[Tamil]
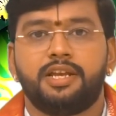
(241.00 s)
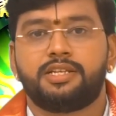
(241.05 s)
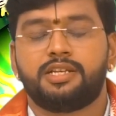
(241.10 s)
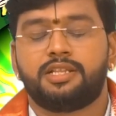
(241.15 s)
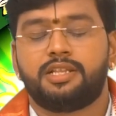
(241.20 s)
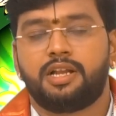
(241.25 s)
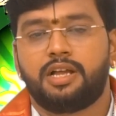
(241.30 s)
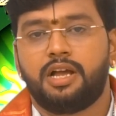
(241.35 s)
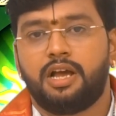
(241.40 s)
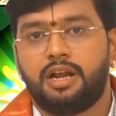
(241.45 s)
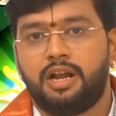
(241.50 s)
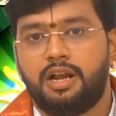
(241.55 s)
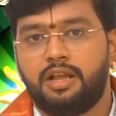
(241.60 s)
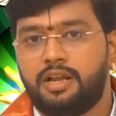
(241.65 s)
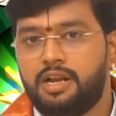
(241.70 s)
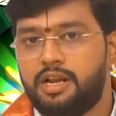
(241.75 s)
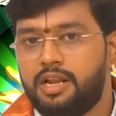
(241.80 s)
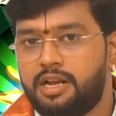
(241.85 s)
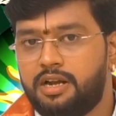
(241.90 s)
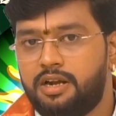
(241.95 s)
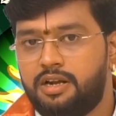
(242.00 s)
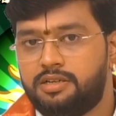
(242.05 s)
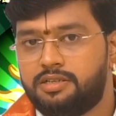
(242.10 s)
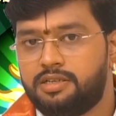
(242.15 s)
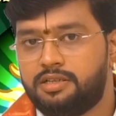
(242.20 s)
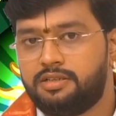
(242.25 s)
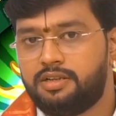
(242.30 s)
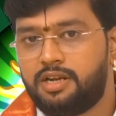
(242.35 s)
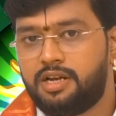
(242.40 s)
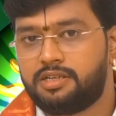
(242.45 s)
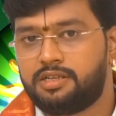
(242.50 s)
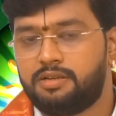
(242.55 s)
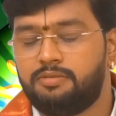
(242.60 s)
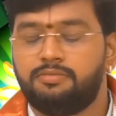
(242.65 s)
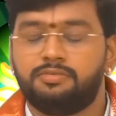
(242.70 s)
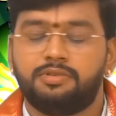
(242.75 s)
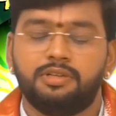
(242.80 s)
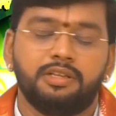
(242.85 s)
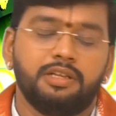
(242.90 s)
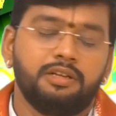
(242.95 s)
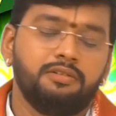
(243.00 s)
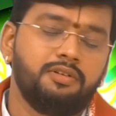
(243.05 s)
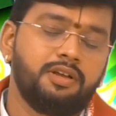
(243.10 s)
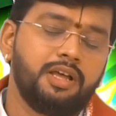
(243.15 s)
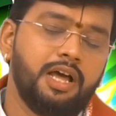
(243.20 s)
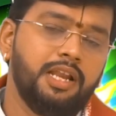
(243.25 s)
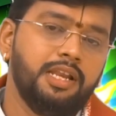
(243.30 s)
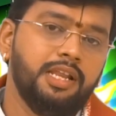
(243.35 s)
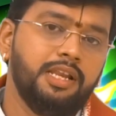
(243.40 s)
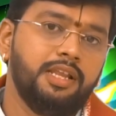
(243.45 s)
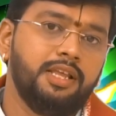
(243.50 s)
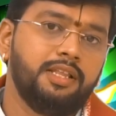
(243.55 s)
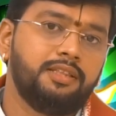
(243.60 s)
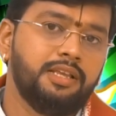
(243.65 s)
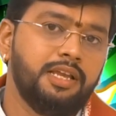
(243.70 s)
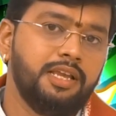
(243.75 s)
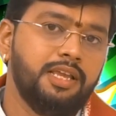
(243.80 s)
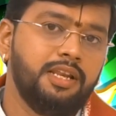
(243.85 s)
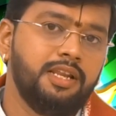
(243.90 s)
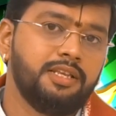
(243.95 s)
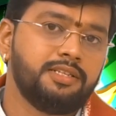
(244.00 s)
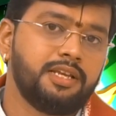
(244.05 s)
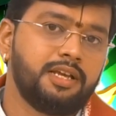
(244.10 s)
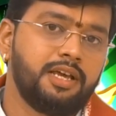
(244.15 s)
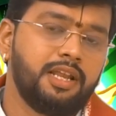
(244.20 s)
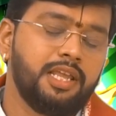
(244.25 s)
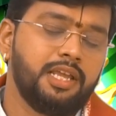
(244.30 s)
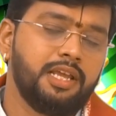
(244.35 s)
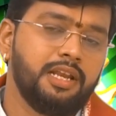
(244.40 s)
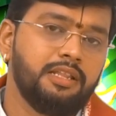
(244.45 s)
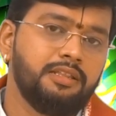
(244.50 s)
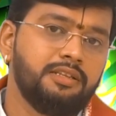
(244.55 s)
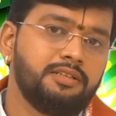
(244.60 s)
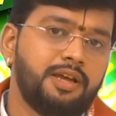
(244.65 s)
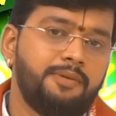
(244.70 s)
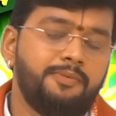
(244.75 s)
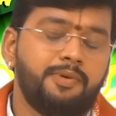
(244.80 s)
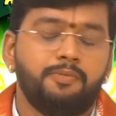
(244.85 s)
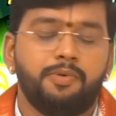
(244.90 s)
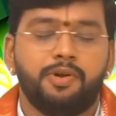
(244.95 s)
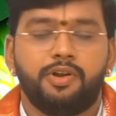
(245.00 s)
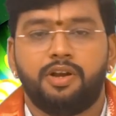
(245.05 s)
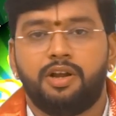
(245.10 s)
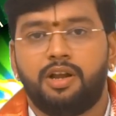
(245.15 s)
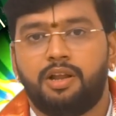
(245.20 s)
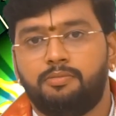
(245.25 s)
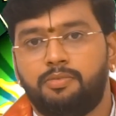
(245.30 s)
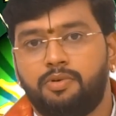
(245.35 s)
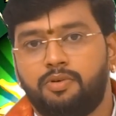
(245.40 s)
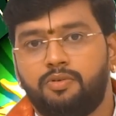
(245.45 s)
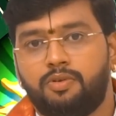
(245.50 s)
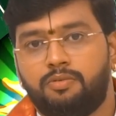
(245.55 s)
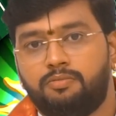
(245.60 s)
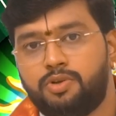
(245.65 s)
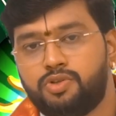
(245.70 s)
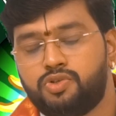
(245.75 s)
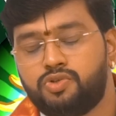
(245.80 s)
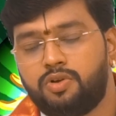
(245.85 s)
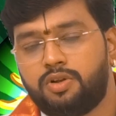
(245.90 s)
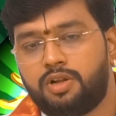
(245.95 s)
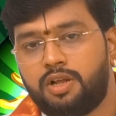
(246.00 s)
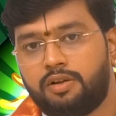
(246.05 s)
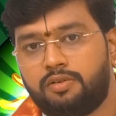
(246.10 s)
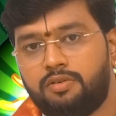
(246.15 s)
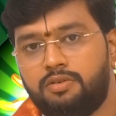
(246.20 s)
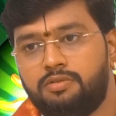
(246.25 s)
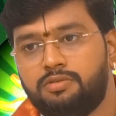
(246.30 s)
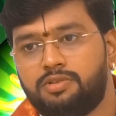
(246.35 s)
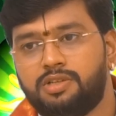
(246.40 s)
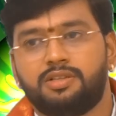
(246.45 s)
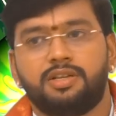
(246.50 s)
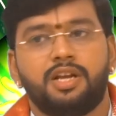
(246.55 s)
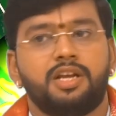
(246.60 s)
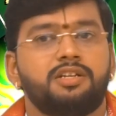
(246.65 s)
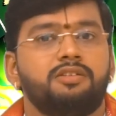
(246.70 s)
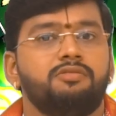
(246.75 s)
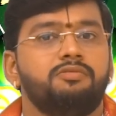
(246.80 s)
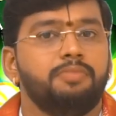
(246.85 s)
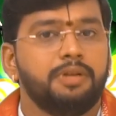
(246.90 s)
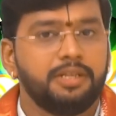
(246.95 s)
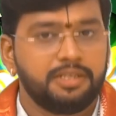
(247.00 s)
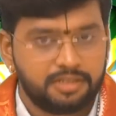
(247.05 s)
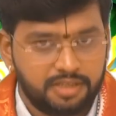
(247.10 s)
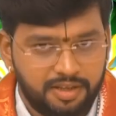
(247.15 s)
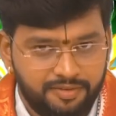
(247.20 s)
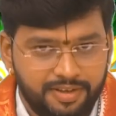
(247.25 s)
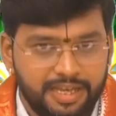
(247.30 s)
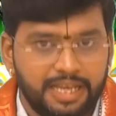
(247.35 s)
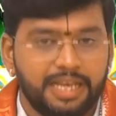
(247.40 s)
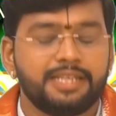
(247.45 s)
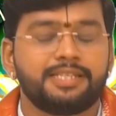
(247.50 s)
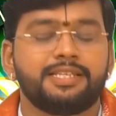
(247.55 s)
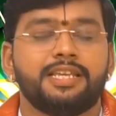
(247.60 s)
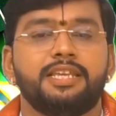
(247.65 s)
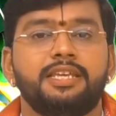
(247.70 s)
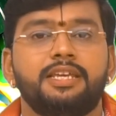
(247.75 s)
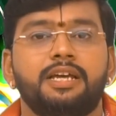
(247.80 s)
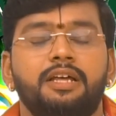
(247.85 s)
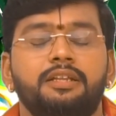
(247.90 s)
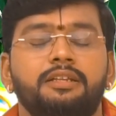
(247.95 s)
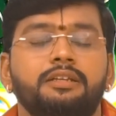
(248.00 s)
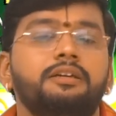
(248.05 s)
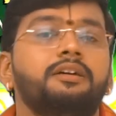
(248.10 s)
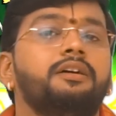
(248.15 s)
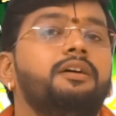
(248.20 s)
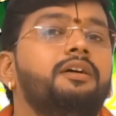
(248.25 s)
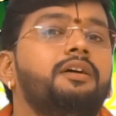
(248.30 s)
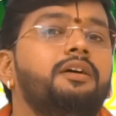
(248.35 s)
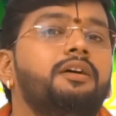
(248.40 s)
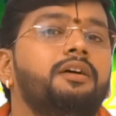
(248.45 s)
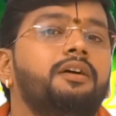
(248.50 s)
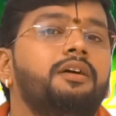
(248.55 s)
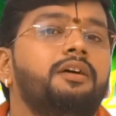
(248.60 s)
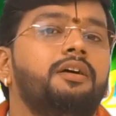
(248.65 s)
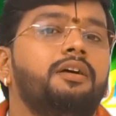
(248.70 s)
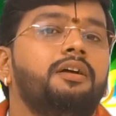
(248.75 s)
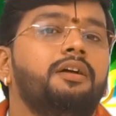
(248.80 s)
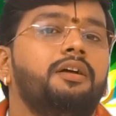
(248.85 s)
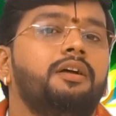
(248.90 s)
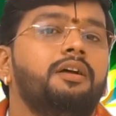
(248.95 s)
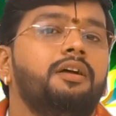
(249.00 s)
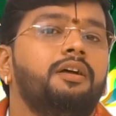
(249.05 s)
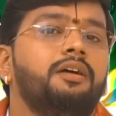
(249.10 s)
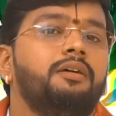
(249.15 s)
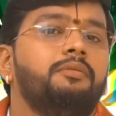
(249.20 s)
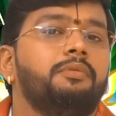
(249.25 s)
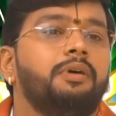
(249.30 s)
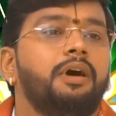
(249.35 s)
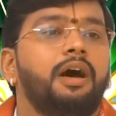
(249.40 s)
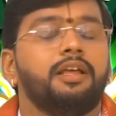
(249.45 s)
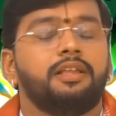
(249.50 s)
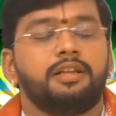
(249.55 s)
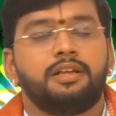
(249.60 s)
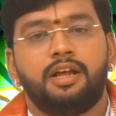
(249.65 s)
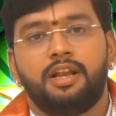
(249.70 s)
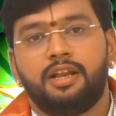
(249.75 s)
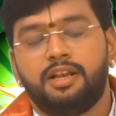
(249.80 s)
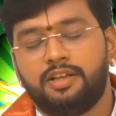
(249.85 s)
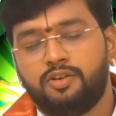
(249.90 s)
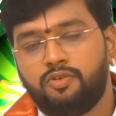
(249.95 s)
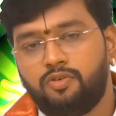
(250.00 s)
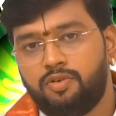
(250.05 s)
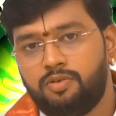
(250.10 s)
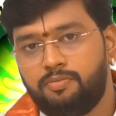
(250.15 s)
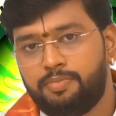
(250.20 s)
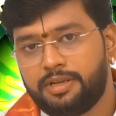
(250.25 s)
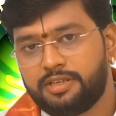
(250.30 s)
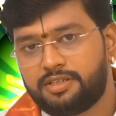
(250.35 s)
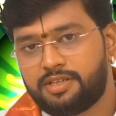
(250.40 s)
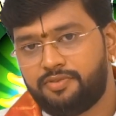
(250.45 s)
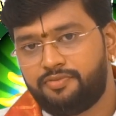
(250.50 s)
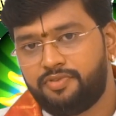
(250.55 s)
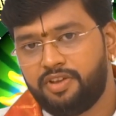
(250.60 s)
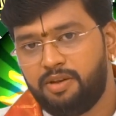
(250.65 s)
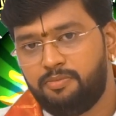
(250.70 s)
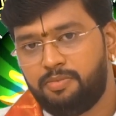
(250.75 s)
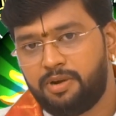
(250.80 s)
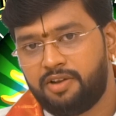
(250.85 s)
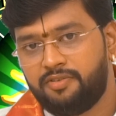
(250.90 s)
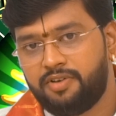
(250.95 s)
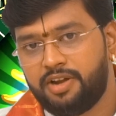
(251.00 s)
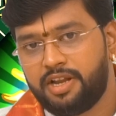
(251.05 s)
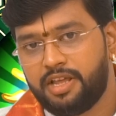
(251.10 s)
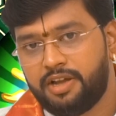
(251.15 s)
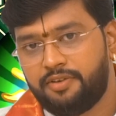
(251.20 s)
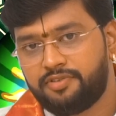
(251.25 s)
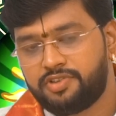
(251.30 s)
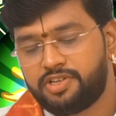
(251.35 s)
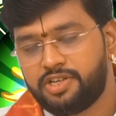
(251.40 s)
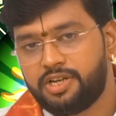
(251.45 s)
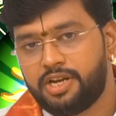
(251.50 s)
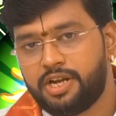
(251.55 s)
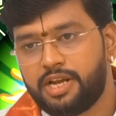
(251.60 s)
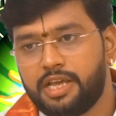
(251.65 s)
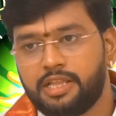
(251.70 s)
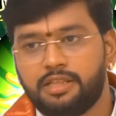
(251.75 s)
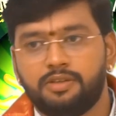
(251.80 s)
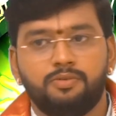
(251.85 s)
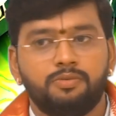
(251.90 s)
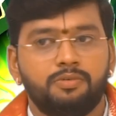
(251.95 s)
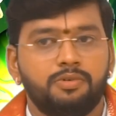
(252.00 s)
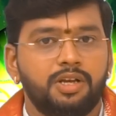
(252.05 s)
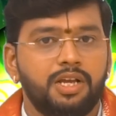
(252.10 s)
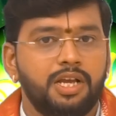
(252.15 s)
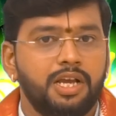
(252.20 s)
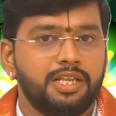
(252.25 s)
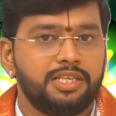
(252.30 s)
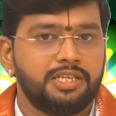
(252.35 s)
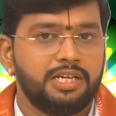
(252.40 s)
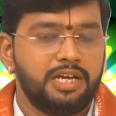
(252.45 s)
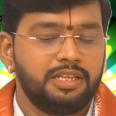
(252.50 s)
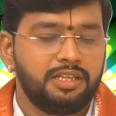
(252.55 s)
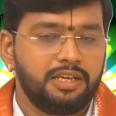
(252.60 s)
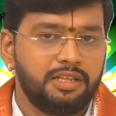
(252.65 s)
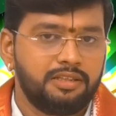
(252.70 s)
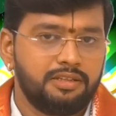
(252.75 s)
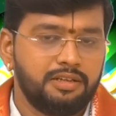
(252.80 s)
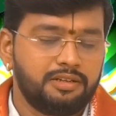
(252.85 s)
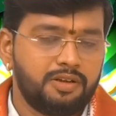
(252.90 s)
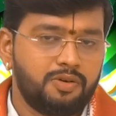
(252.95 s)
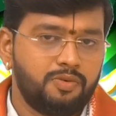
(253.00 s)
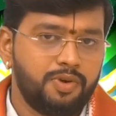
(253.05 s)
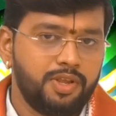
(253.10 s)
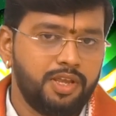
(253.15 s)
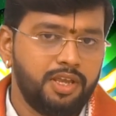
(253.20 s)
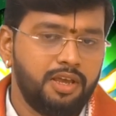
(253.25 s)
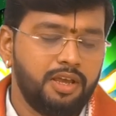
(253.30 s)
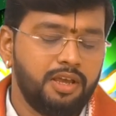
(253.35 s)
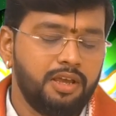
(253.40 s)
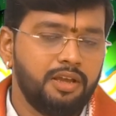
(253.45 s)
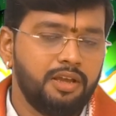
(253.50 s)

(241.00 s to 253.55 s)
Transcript: நட்சத்திரக்காரர்களுக்கு இன்றைய நாள் சந்திராஷ்டமம் சிறிதளவு காலையிலேயே தயிரில் சர்க்கரை கலந்து சாப்பிட்டு எல்லாம் போகிறோம் ரொம்ப ஜோராக இருக்கும் சந்திராஷ்டமம் பெருசாக வேலை செய்யாது அதனால் நீங்கள் ஒன்றும் பெருசாக ஃபீல் பண்ண வேண்டிய அவசியம் கிடையாது உங்கள் ஜாதகத்தில் இருக்கக்கூடிய